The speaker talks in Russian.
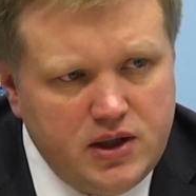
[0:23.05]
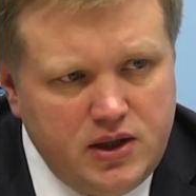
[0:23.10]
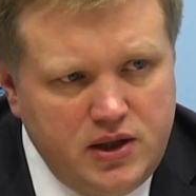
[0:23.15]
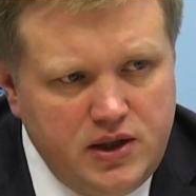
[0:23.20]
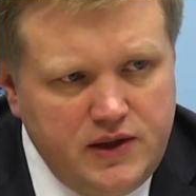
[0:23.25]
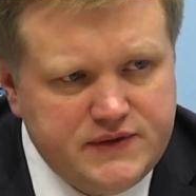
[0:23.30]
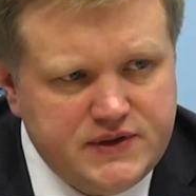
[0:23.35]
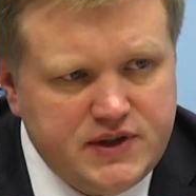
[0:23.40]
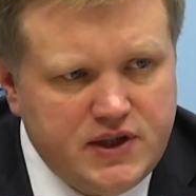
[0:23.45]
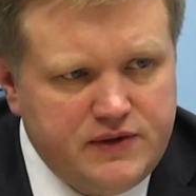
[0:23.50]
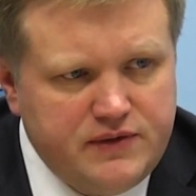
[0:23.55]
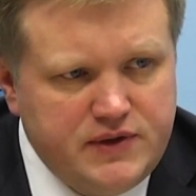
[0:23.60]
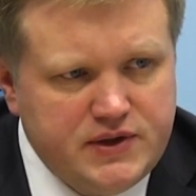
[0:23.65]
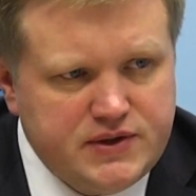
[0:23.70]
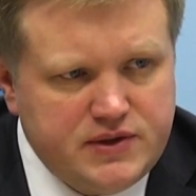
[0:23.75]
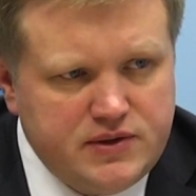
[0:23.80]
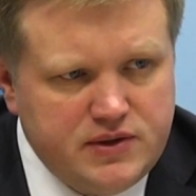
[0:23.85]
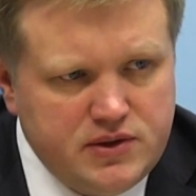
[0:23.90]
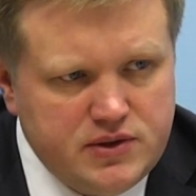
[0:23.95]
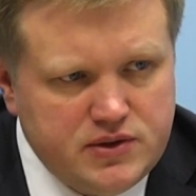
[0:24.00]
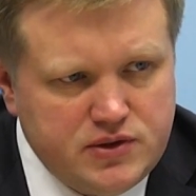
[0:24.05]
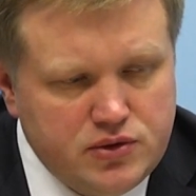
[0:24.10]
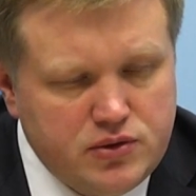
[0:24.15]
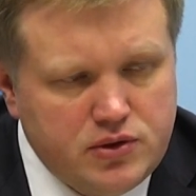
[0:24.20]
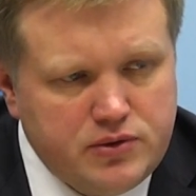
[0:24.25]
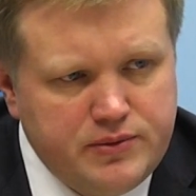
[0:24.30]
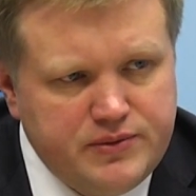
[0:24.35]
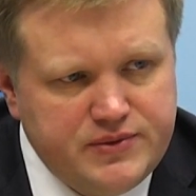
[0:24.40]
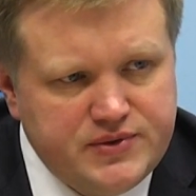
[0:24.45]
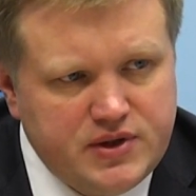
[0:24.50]
и в соответствии с
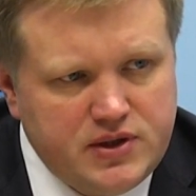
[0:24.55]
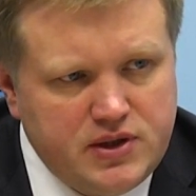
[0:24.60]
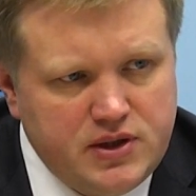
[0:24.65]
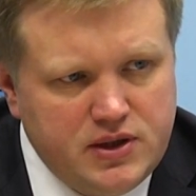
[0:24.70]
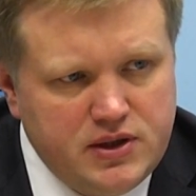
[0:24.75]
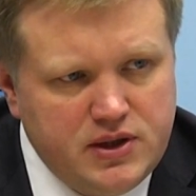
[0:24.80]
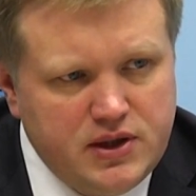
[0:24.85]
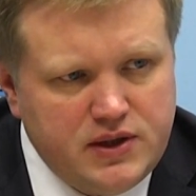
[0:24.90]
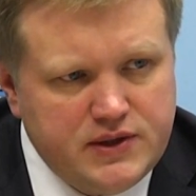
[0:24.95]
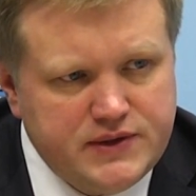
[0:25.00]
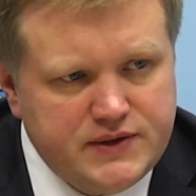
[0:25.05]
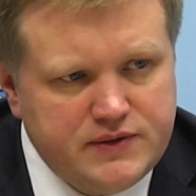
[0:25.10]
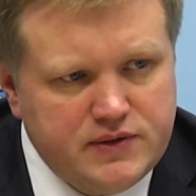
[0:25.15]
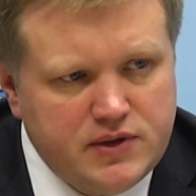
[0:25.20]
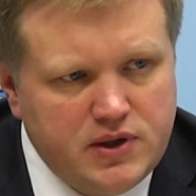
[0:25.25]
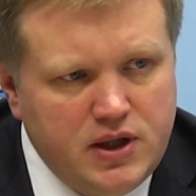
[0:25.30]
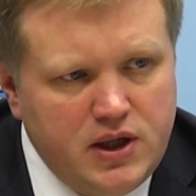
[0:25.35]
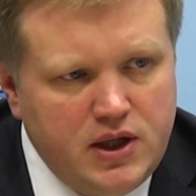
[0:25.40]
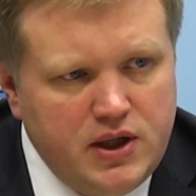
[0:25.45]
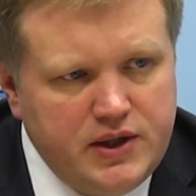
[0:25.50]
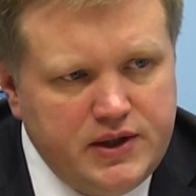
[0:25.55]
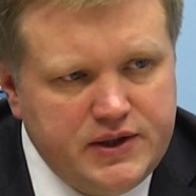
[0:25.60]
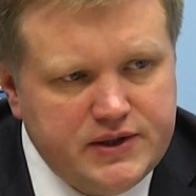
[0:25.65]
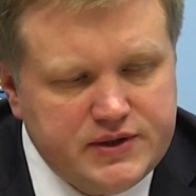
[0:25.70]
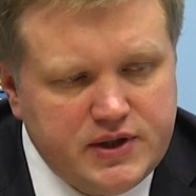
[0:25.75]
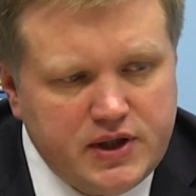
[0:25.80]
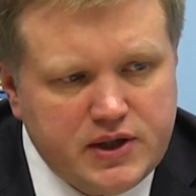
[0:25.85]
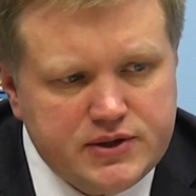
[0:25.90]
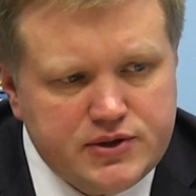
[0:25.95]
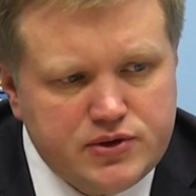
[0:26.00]
нормами законодательства
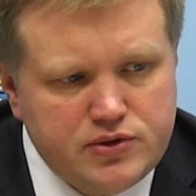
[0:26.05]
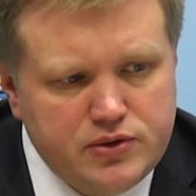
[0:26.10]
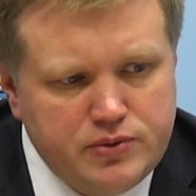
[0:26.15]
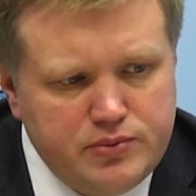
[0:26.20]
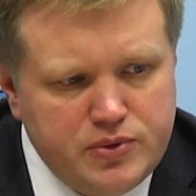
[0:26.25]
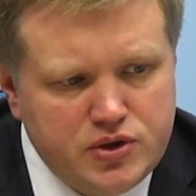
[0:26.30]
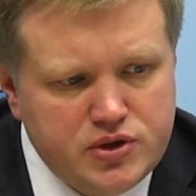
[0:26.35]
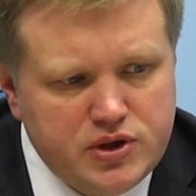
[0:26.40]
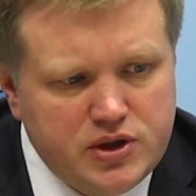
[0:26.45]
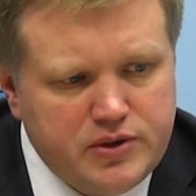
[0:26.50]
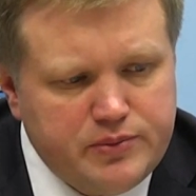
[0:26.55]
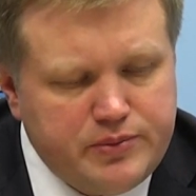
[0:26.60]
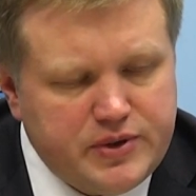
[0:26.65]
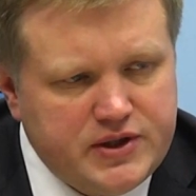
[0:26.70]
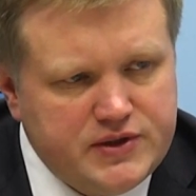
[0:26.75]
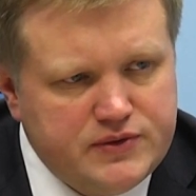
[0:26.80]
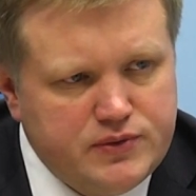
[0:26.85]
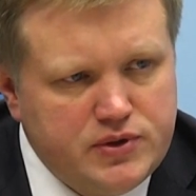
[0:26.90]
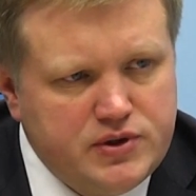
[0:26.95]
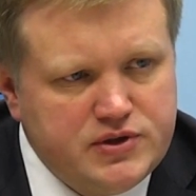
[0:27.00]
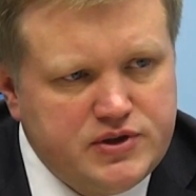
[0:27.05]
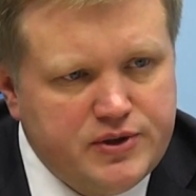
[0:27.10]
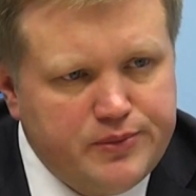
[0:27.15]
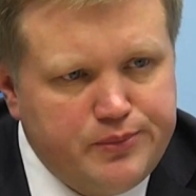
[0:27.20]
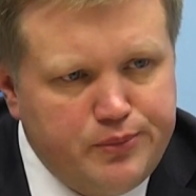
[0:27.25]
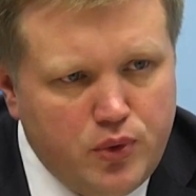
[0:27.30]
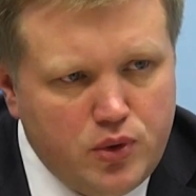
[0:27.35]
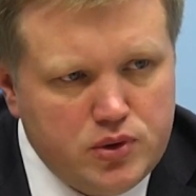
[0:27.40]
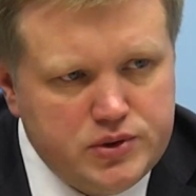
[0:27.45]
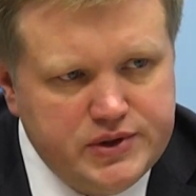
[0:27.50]
из городского бюджета производится
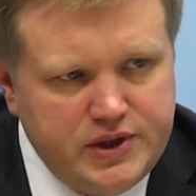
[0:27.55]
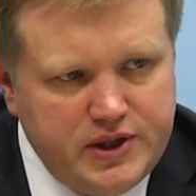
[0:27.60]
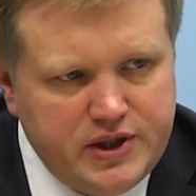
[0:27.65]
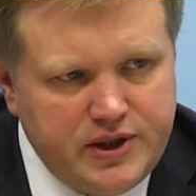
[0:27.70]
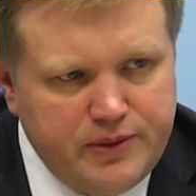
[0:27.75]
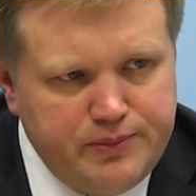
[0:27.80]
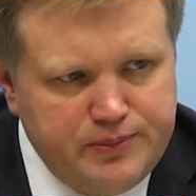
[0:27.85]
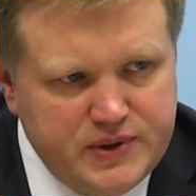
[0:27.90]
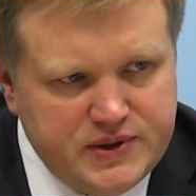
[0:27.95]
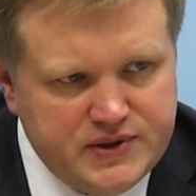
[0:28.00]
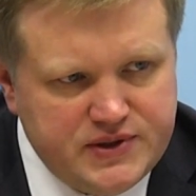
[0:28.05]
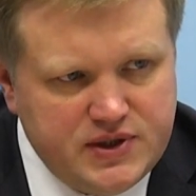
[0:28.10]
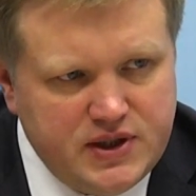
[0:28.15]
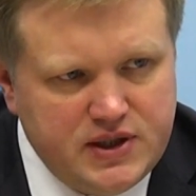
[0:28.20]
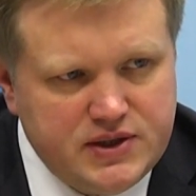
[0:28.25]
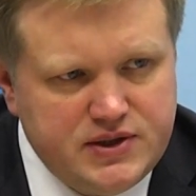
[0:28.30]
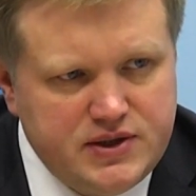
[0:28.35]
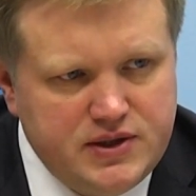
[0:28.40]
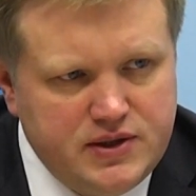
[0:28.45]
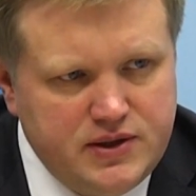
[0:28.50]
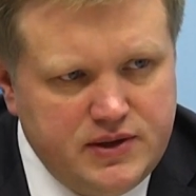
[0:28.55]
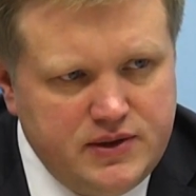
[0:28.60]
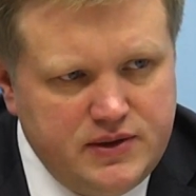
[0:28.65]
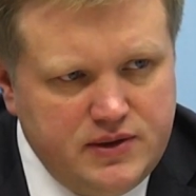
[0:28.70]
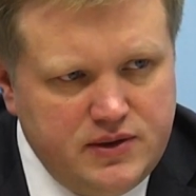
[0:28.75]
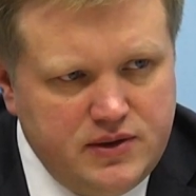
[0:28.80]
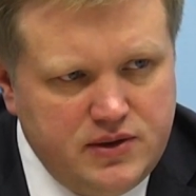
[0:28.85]
полная компенсация